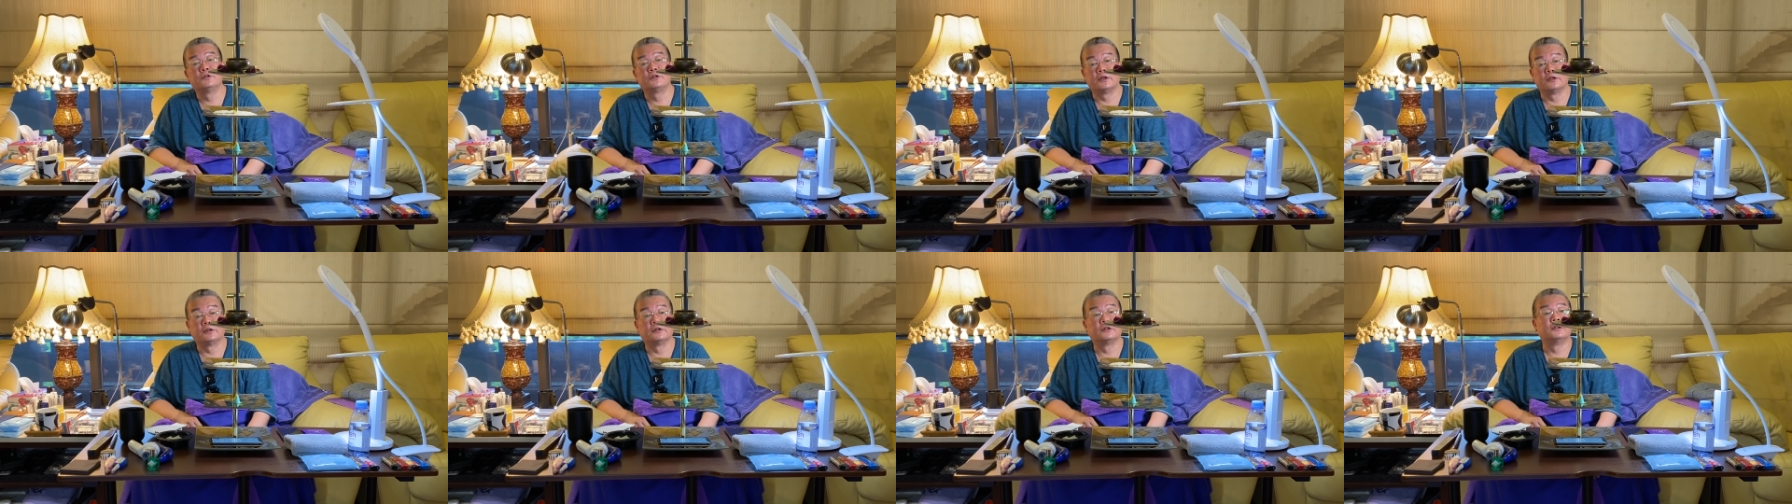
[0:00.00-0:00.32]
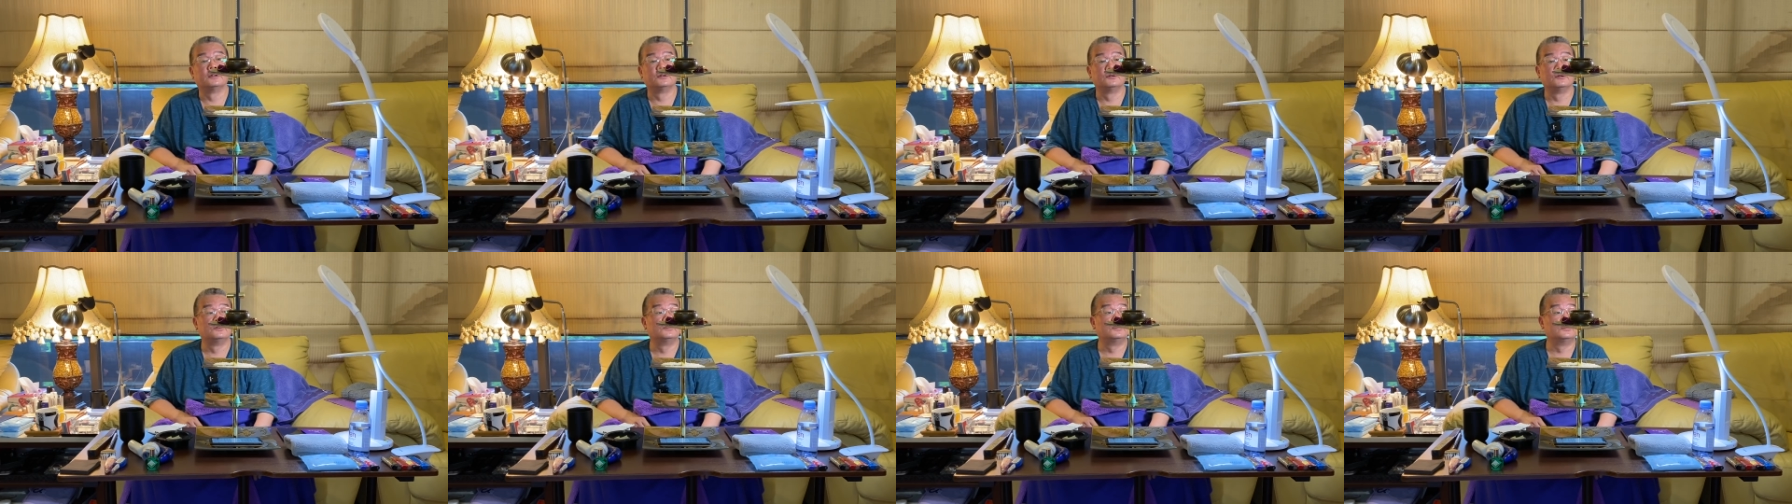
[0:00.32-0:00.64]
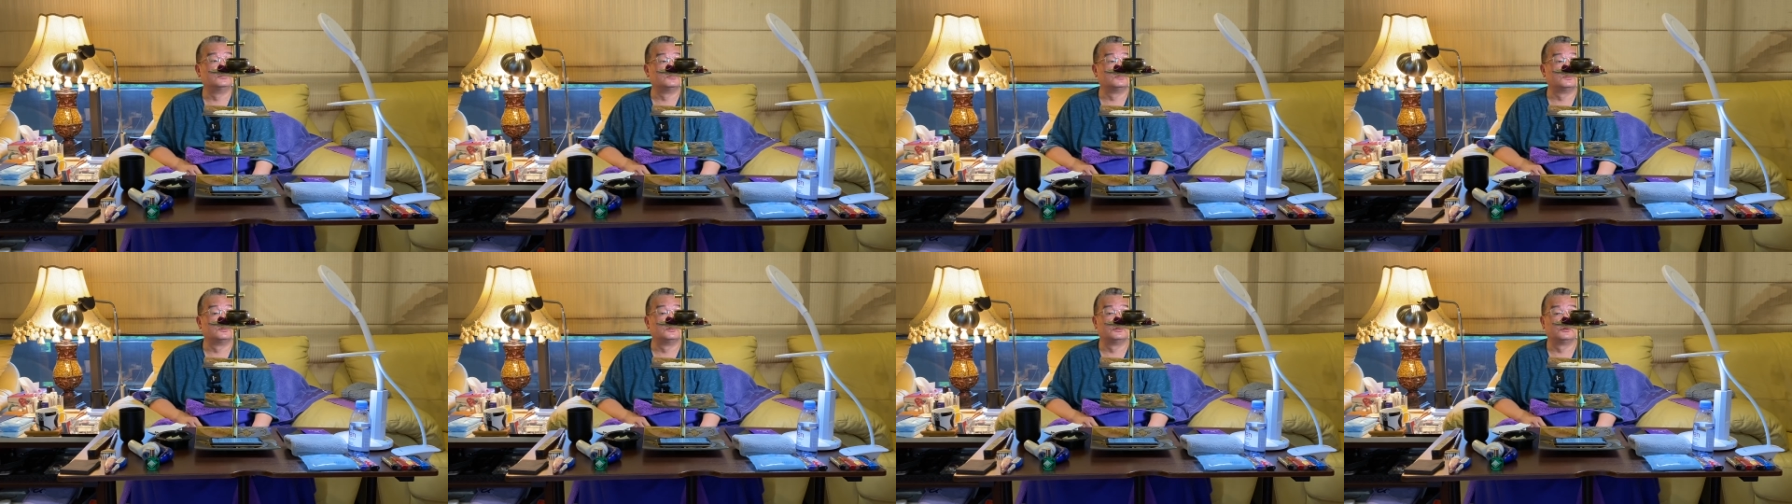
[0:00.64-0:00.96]
讲的有很
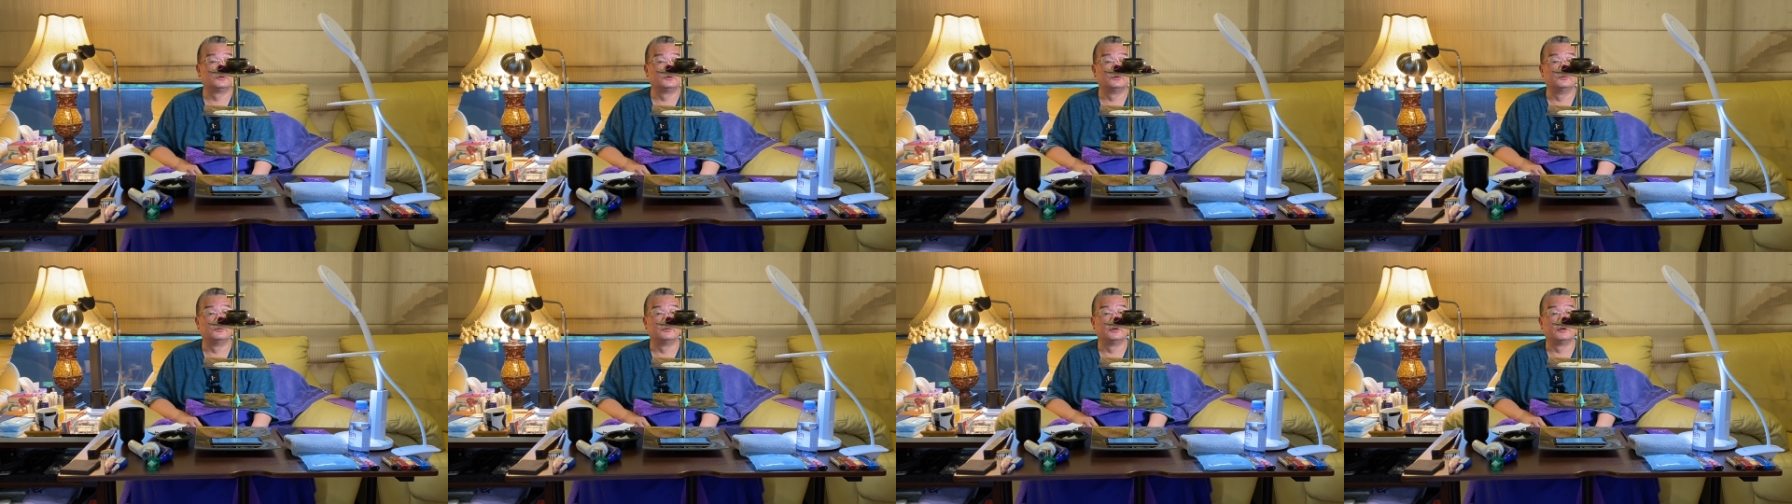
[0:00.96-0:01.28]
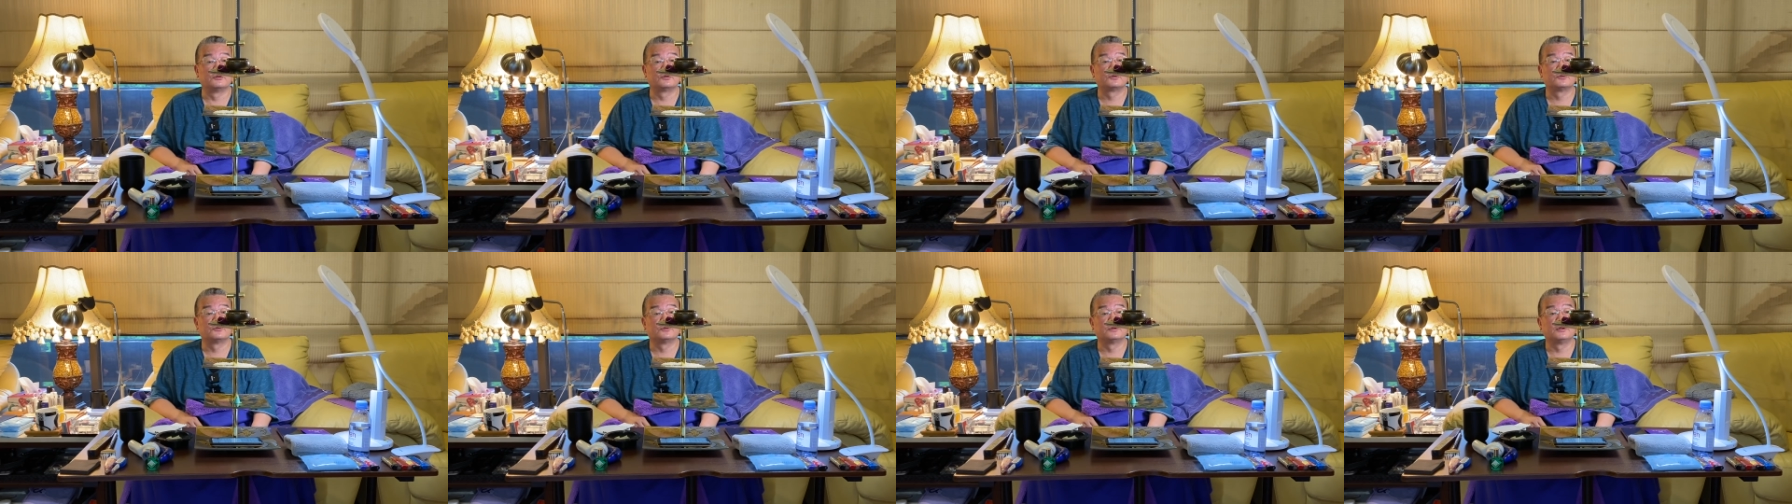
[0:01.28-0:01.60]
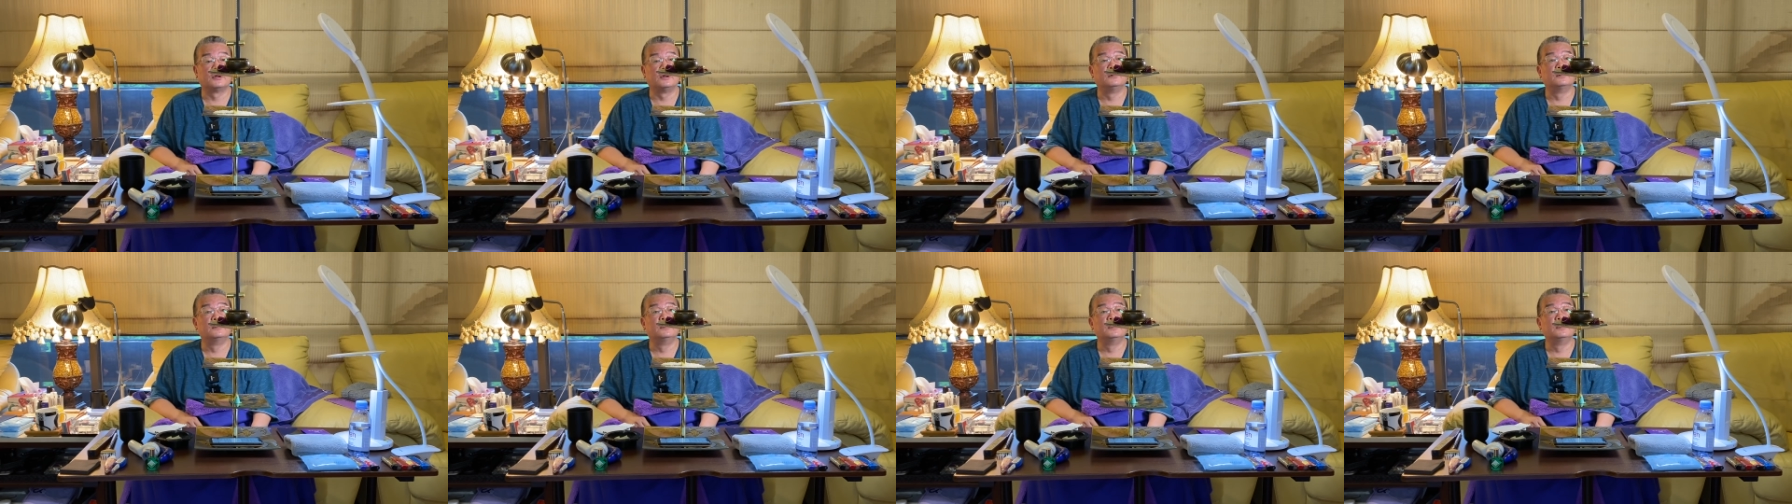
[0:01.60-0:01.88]
多都有描述到，